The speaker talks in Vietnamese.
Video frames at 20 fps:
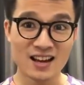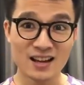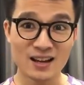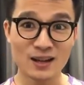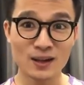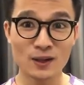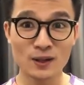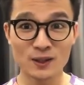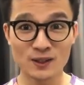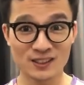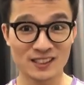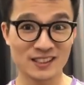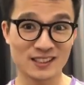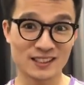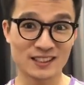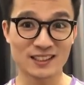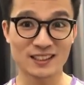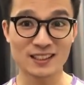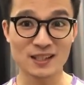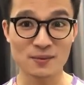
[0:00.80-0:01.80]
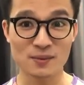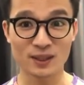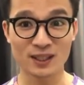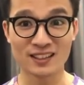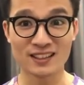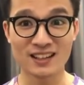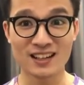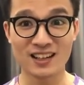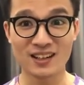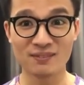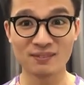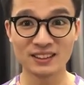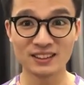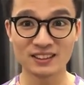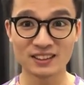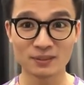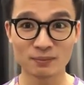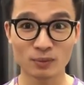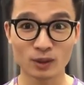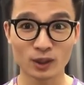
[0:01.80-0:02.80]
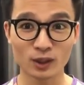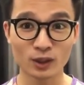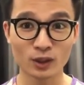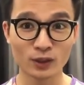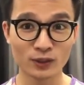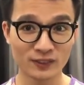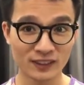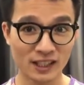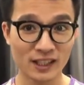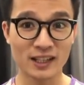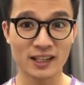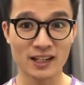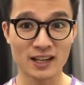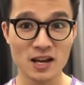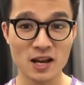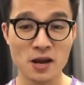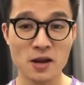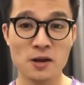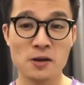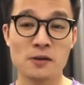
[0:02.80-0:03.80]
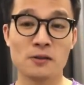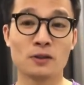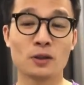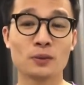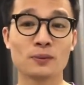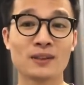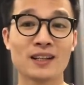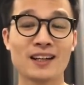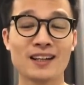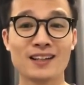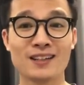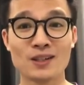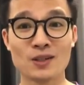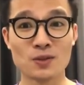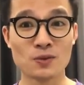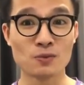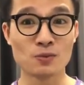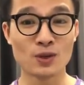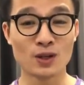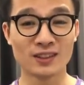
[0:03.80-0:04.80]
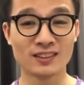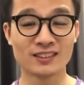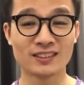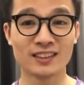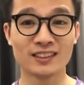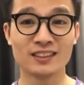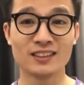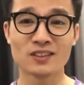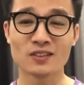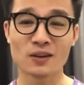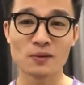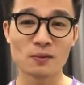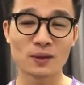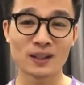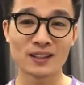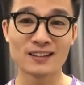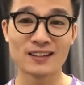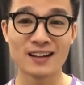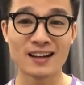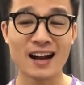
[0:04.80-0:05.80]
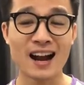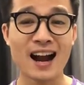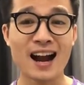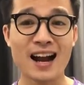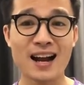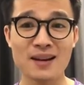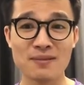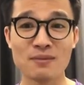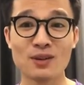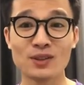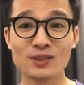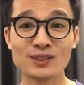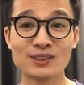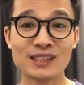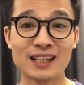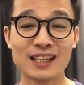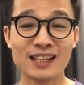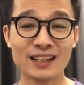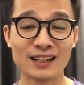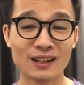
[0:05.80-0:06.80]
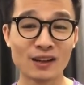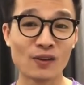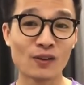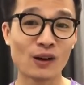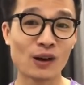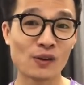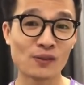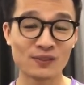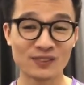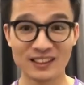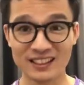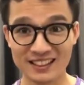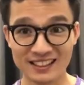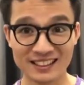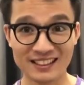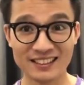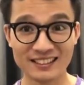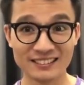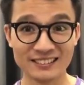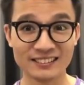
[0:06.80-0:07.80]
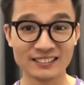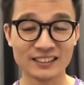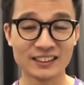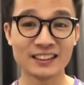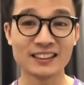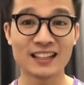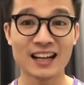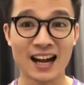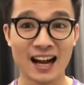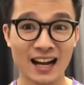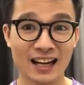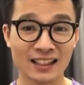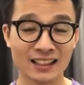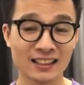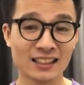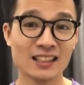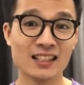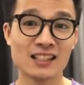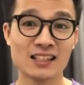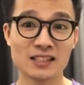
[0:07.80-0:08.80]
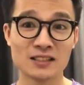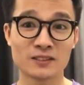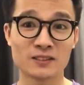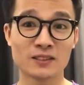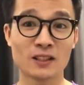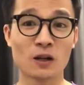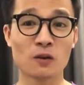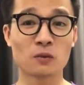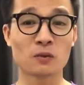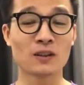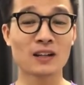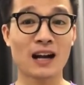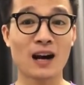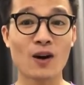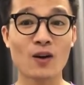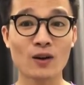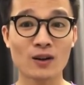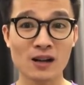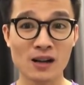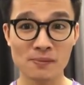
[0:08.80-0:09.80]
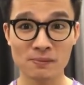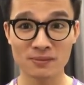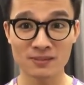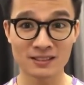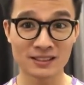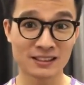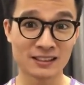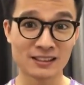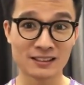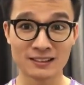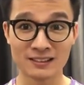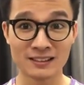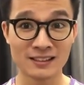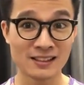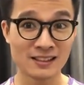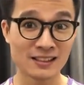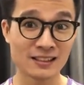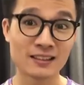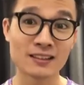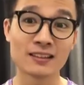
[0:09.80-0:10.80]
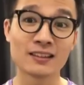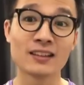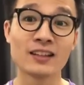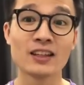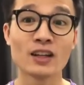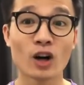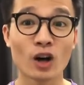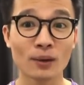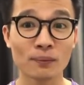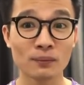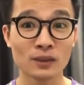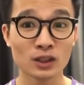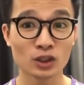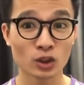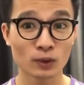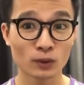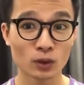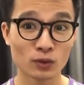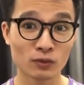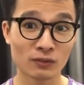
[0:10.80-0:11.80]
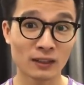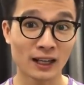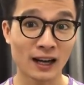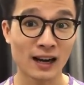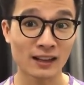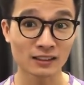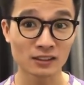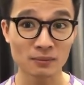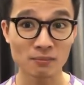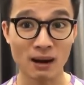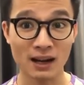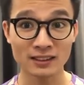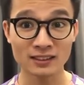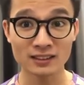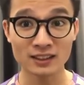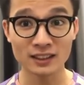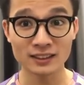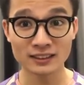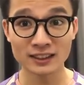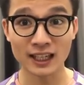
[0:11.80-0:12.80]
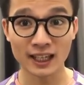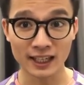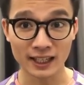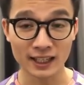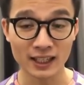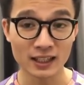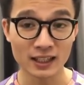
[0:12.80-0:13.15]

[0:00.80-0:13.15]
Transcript: Hello, xin chào tất cả mọi người, là mình Support Hùng đây Và Hôm nay thì Hùng muốn giới thiệu đến mọi người hai mẫu giày cầu lông Li Ninh chính hãng Dòng cao cấp, cực kỳ cực kỳ hot bên shop Hùng và đang được bán rất chạy